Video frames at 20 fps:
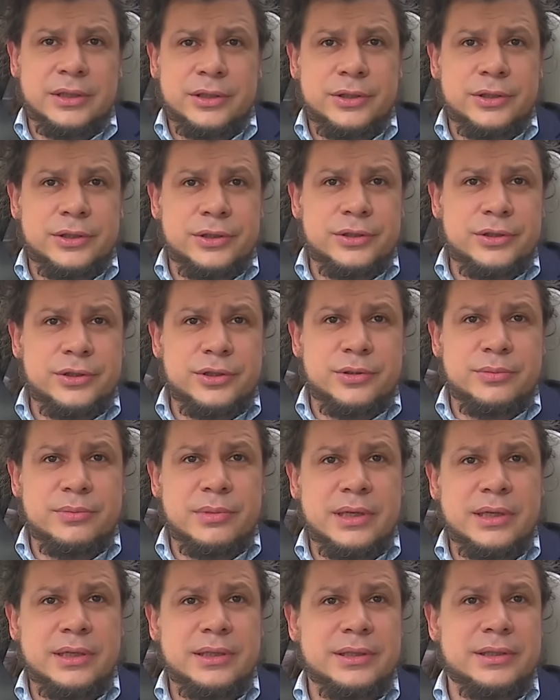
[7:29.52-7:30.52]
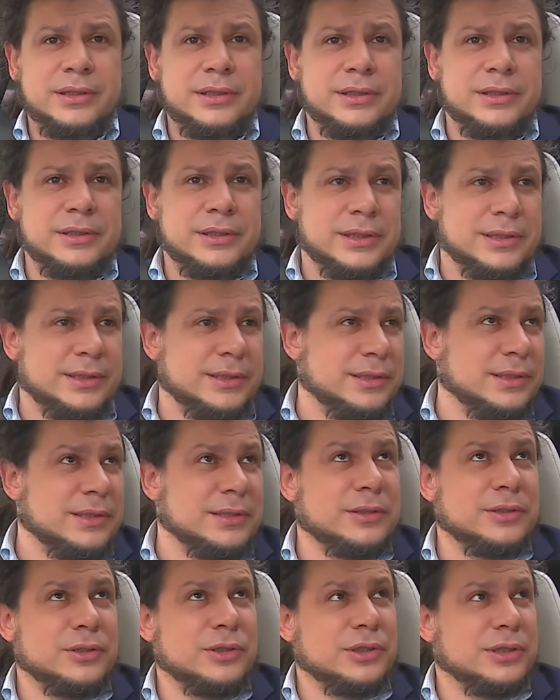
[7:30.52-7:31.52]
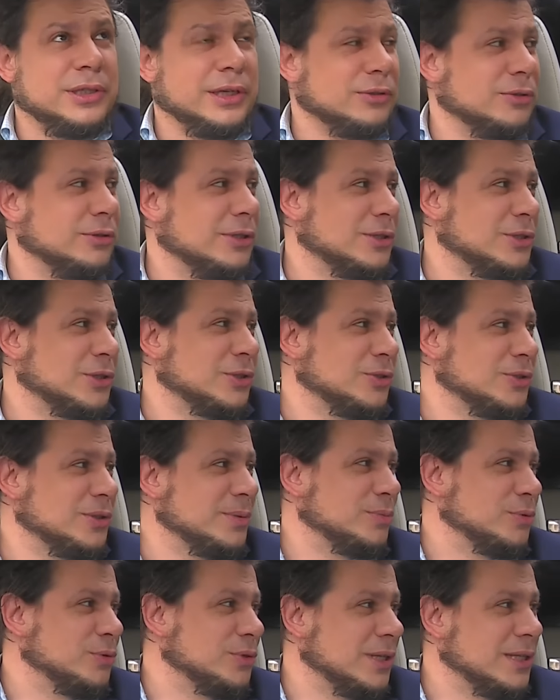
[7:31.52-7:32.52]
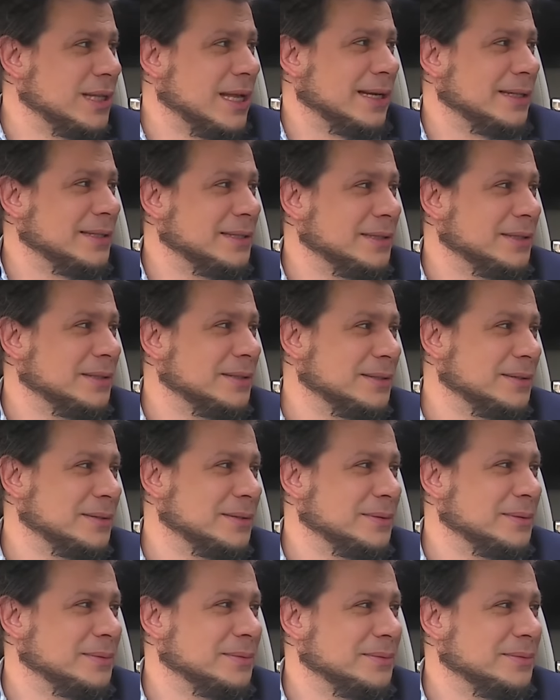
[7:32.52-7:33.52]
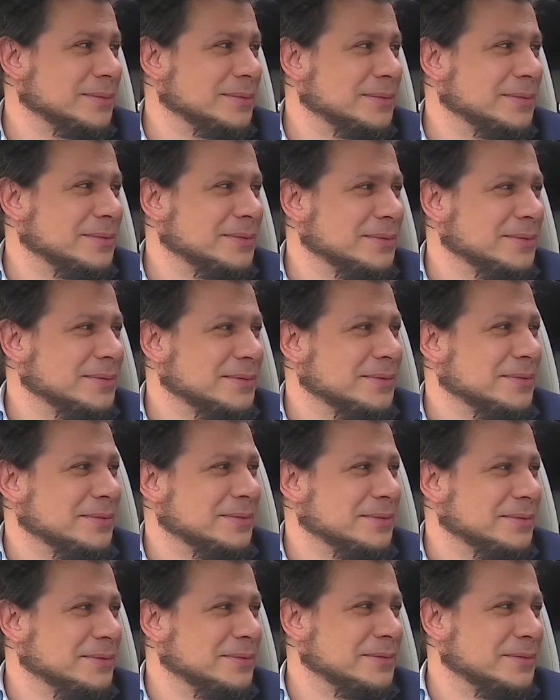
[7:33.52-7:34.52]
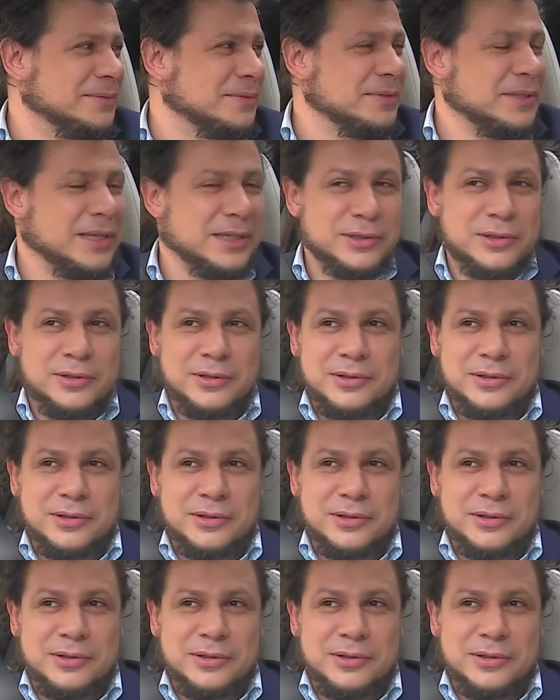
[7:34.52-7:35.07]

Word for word: y, zimę, y, jest y, śnieg, to dlaczego nie pójść na narty? Mhm jest